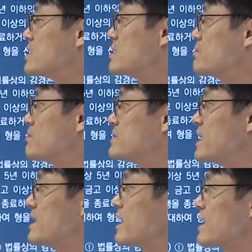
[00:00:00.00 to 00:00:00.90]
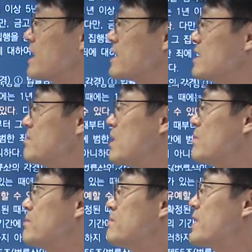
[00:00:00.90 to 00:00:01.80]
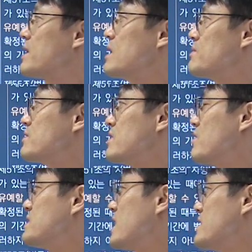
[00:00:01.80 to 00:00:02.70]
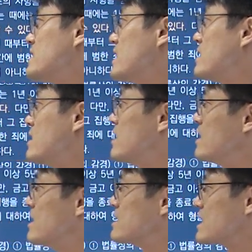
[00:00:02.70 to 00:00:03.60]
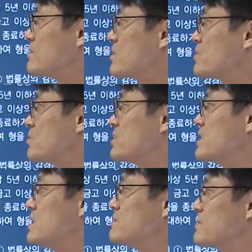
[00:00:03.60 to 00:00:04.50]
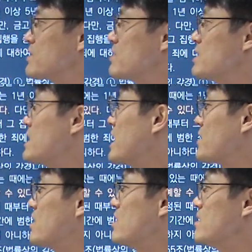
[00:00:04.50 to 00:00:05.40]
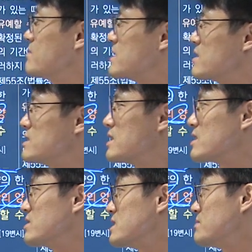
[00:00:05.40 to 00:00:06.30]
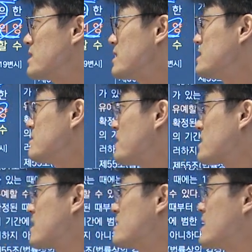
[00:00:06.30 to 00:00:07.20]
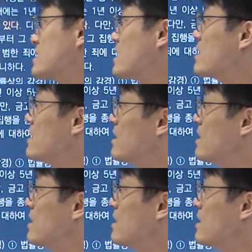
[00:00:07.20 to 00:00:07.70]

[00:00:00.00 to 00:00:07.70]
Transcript: 자, 입법 재량의 한계를 명백히 뭐, 벗어난 것이 아니나 사법권 독립, 자, 법권의 양형, 판단 재량권 침해 내지 박탈은 아니다.